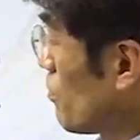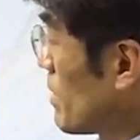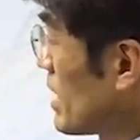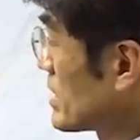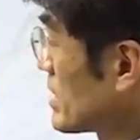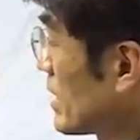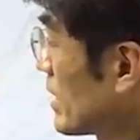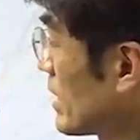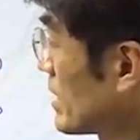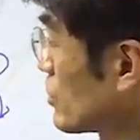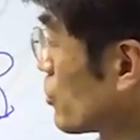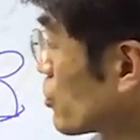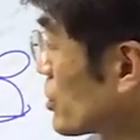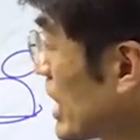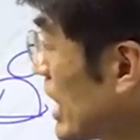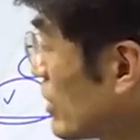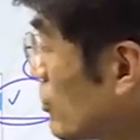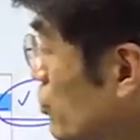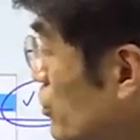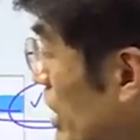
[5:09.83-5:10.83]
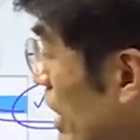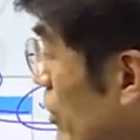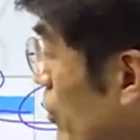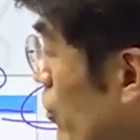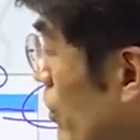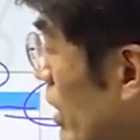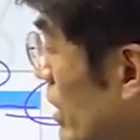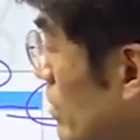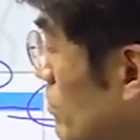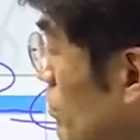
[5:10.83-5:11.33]
마찬가지로 자주
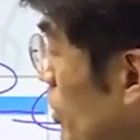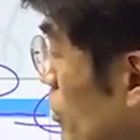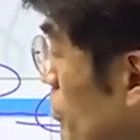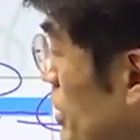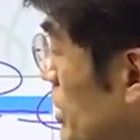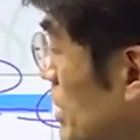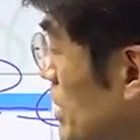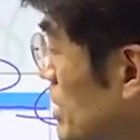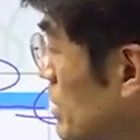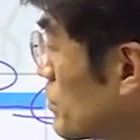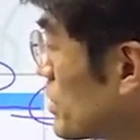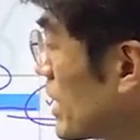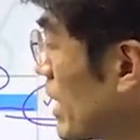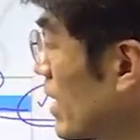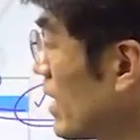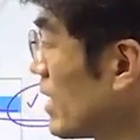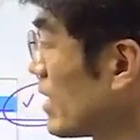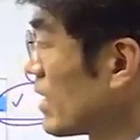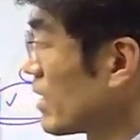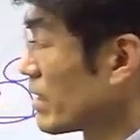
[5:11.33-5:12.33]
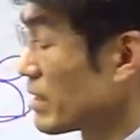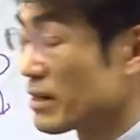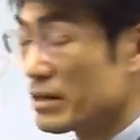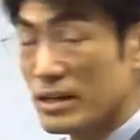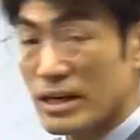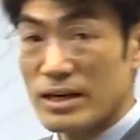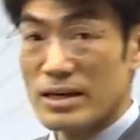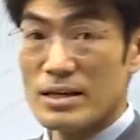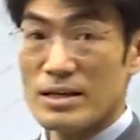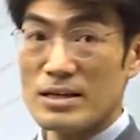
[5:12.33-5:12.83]
사용하는 법인이 있습니다.
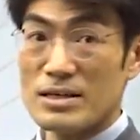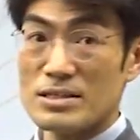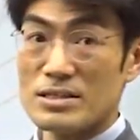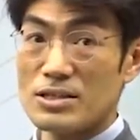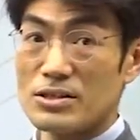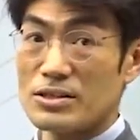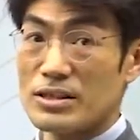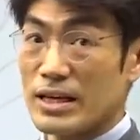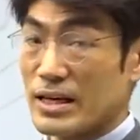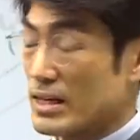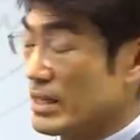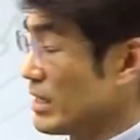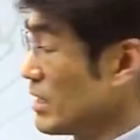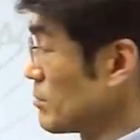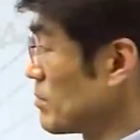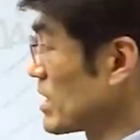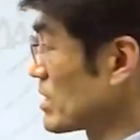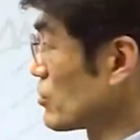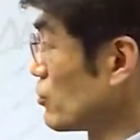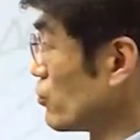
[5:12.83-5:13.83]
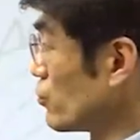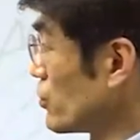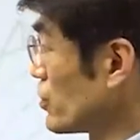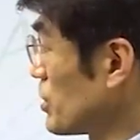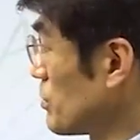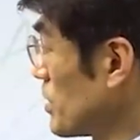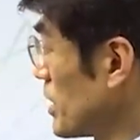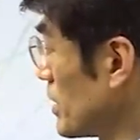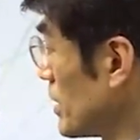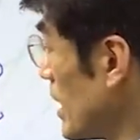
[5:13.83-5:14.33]
이렇게 선택 박스를
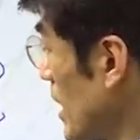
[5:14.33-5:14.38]
누르시면